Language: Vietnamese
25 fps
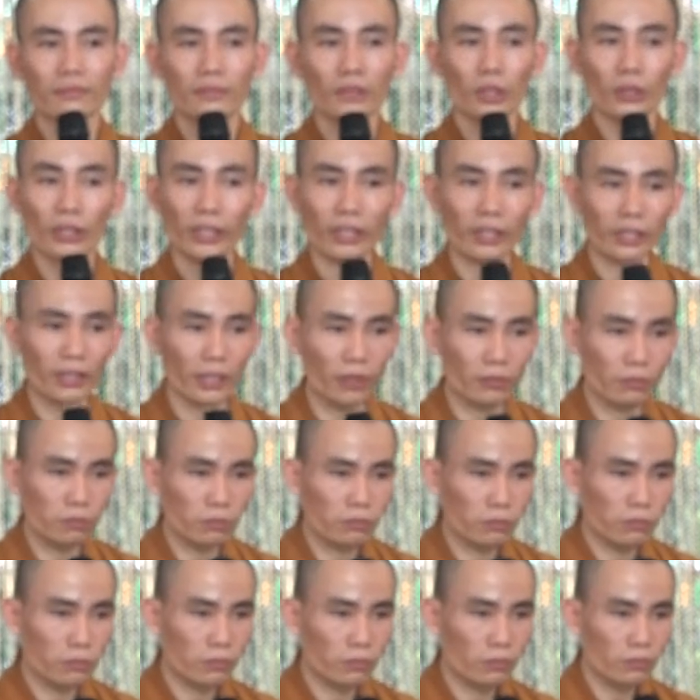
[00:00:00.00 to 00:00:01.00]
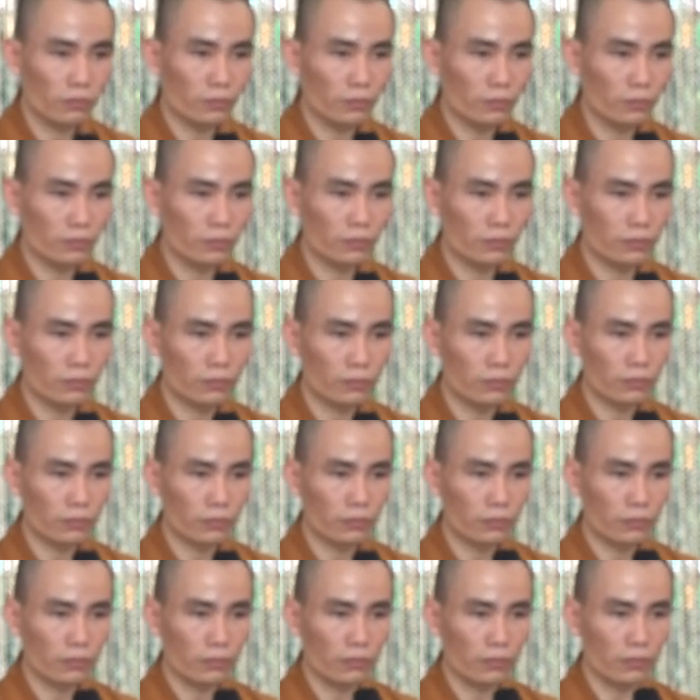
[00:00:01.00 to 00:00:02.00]
Ngồi thiền được không?
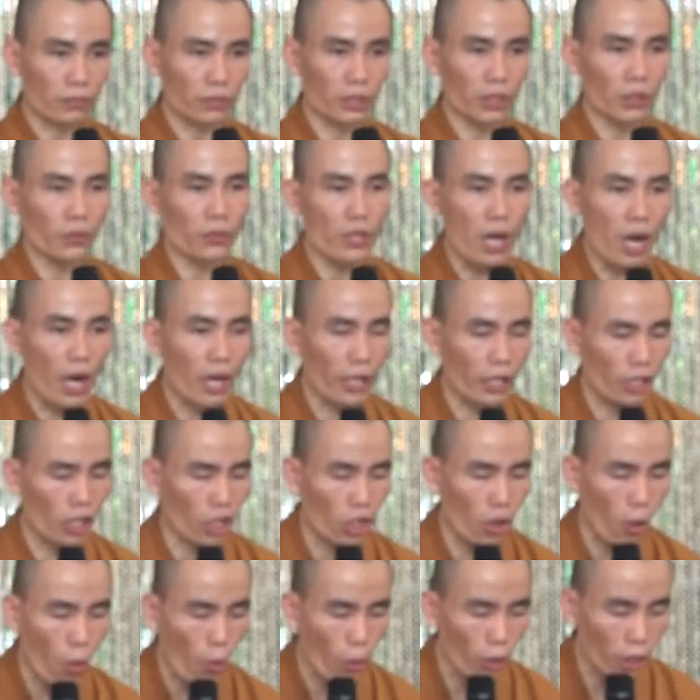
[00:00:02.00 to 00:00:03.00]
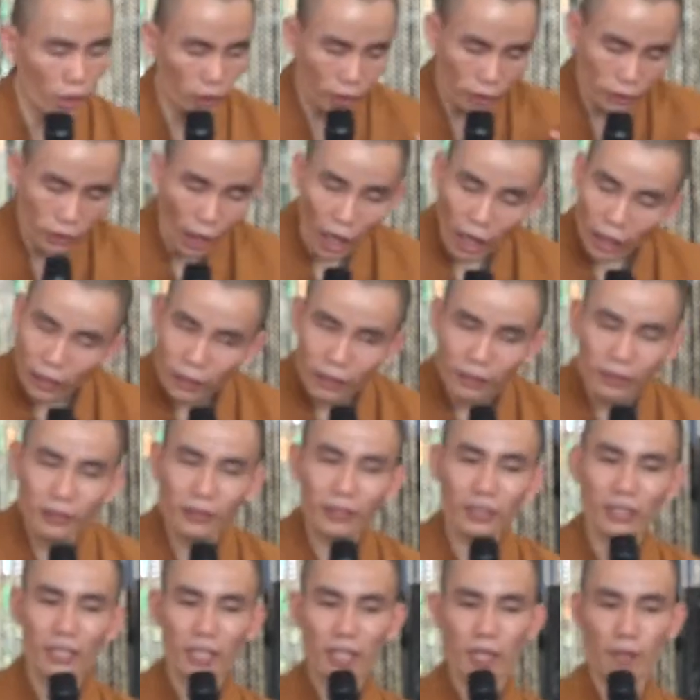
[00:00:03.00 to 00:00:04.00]
Nếu đời khổ là có thật,
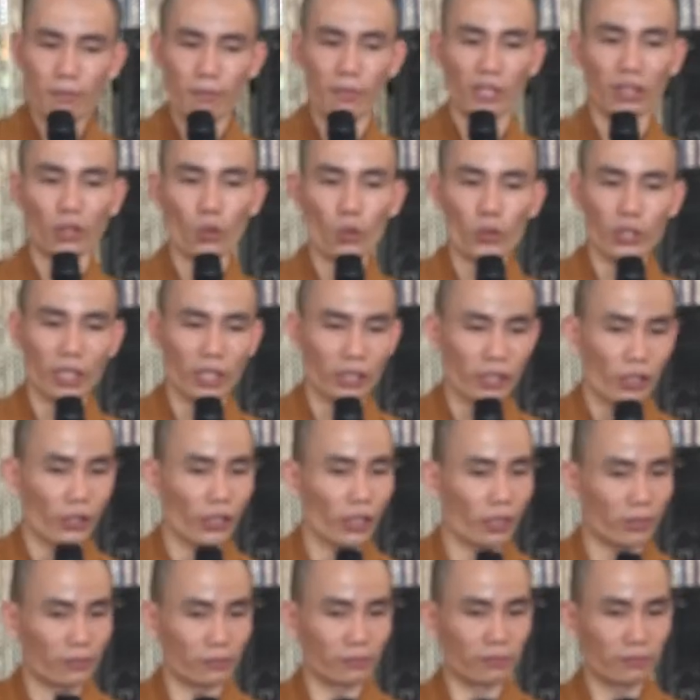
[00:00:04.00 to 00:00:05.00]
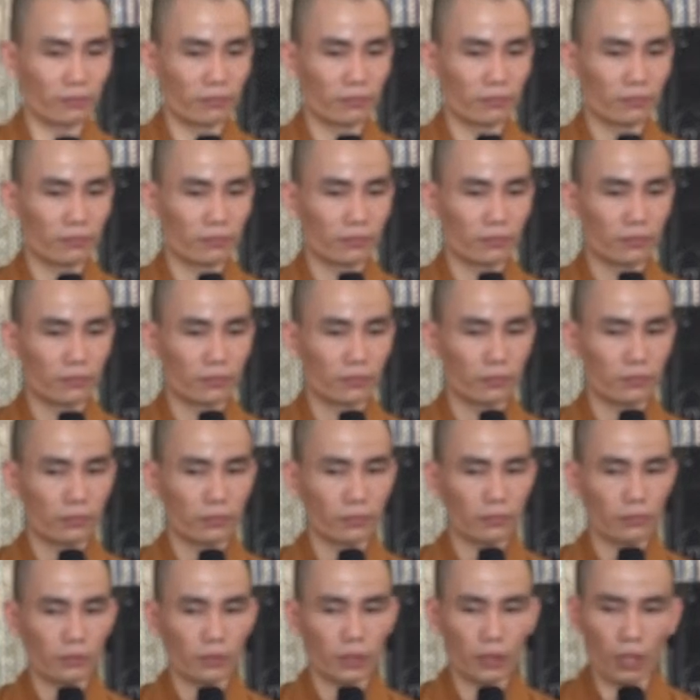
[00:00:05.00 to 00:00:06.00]
mình tu chứng nổi không?
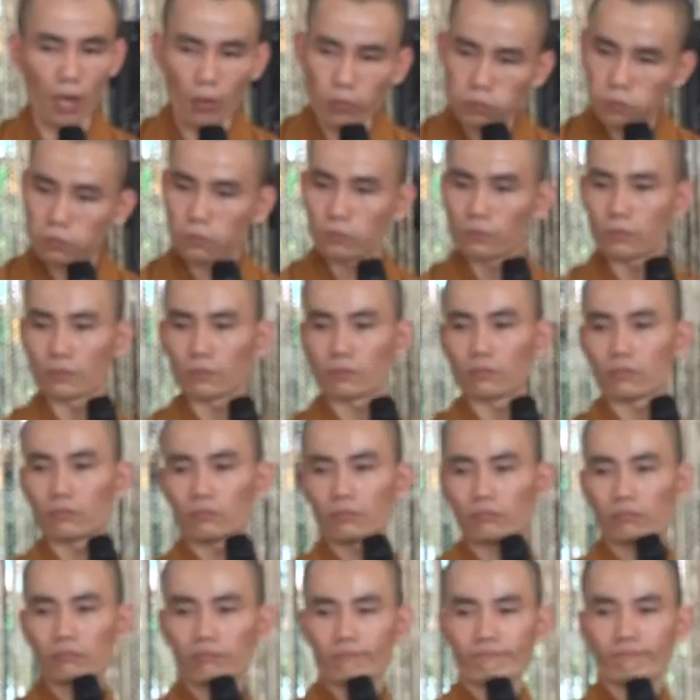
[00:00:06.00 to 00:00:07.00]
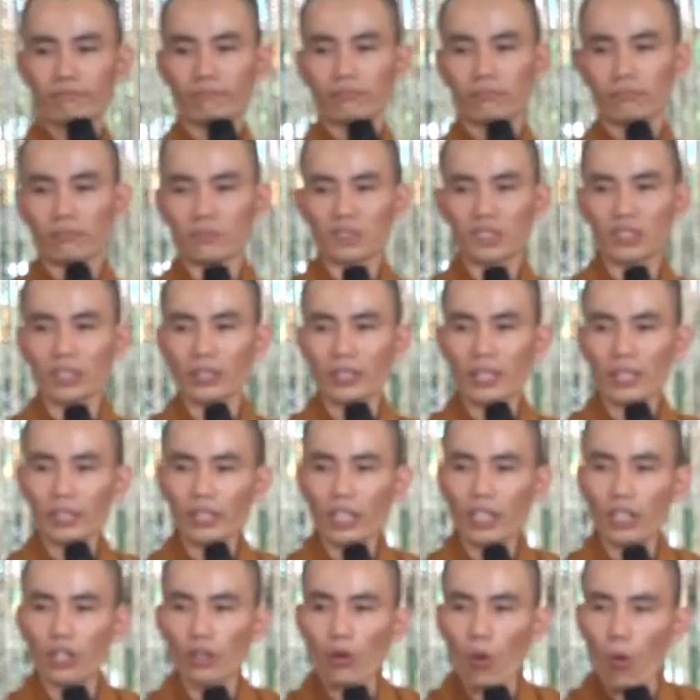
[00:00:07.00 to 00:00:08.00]
Không. Cho
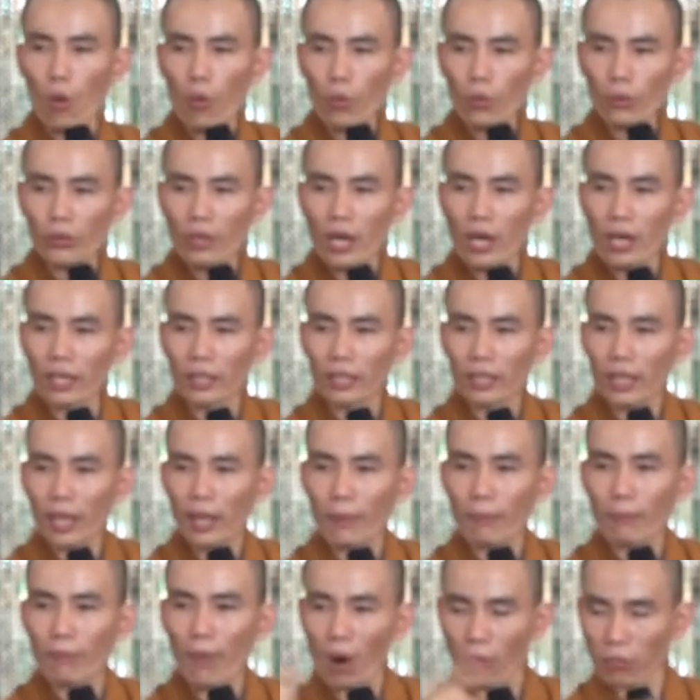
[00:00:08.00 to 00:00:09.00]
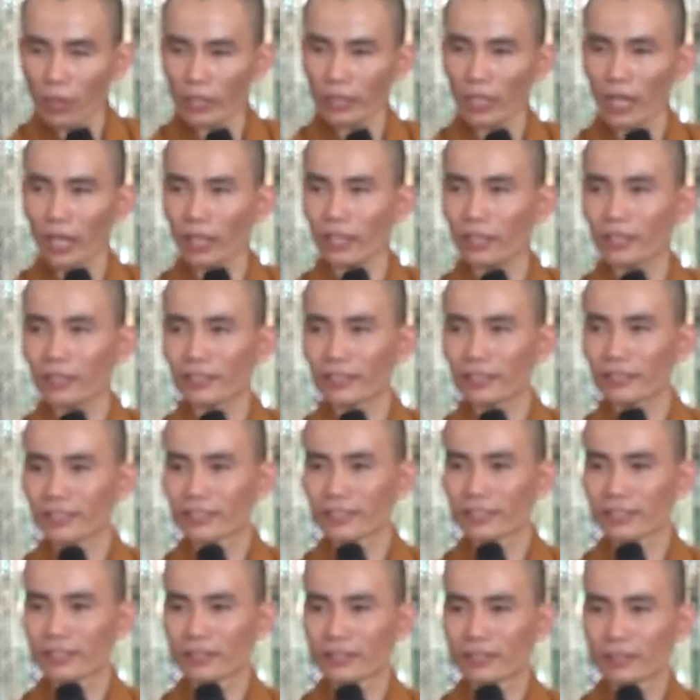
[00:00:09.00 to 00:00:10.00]
nên cái khổ của đời là mộng hay thật?
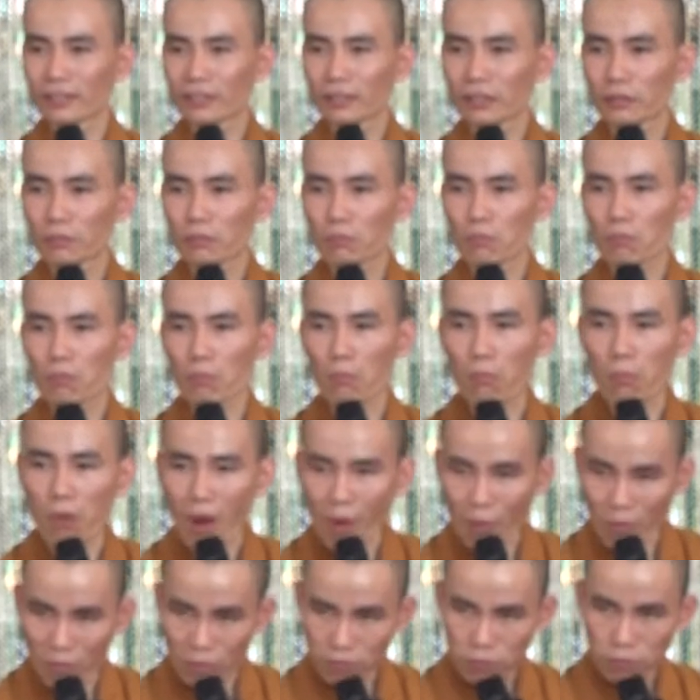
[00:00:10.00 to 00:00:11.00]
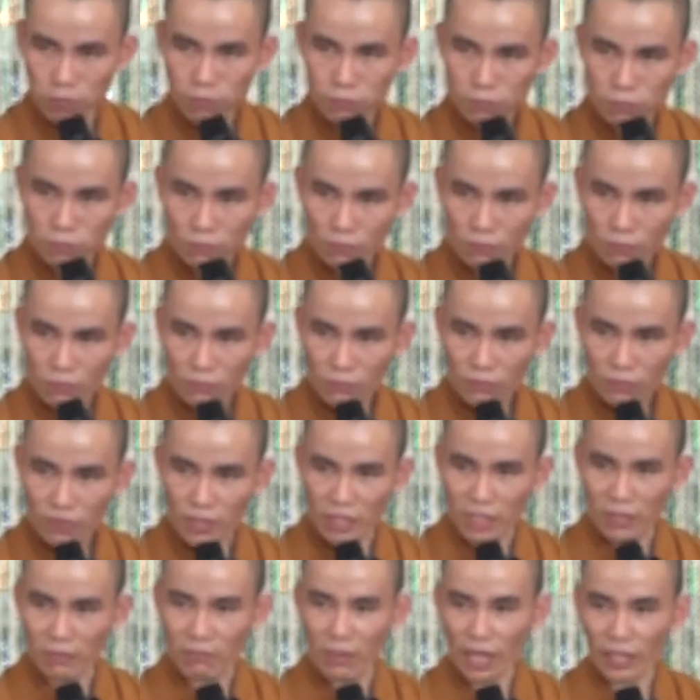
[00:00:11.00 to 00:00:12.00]
Mộng.
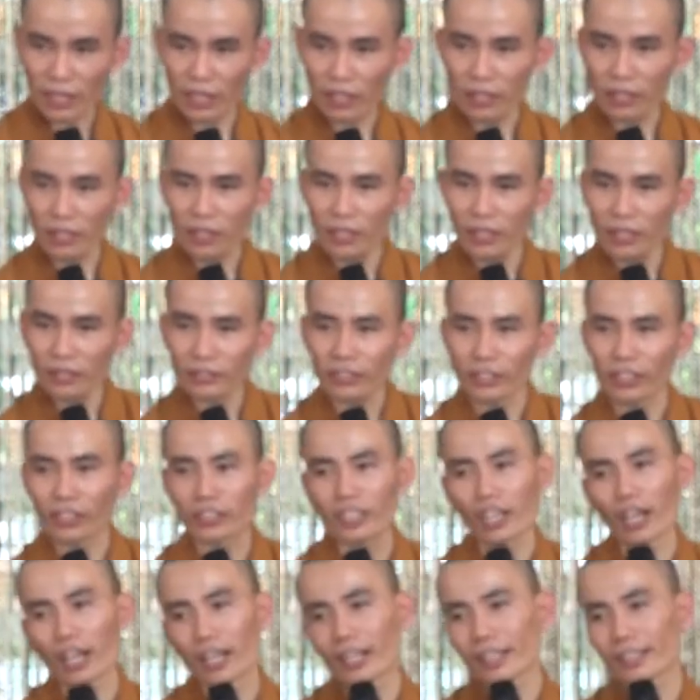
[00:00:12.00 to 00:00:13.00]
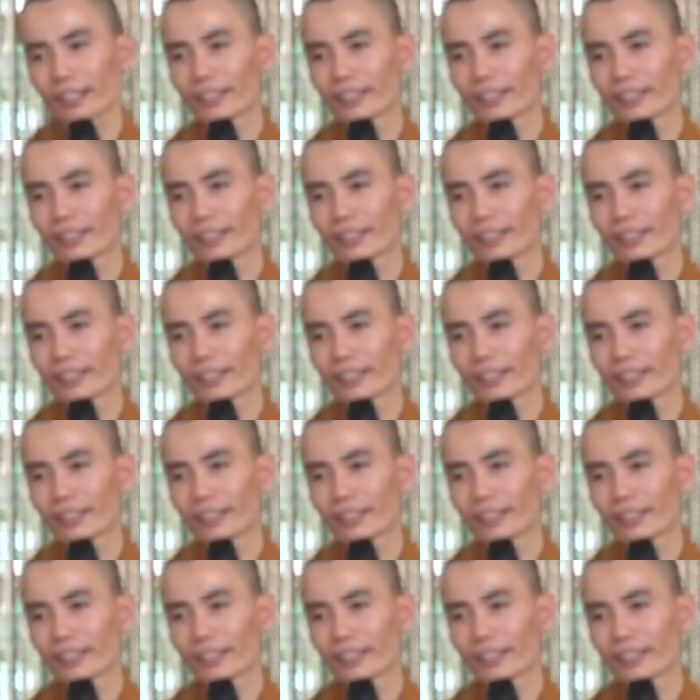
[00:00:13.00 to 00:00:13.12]
Nhưng mà cái ngứa thì nó thật.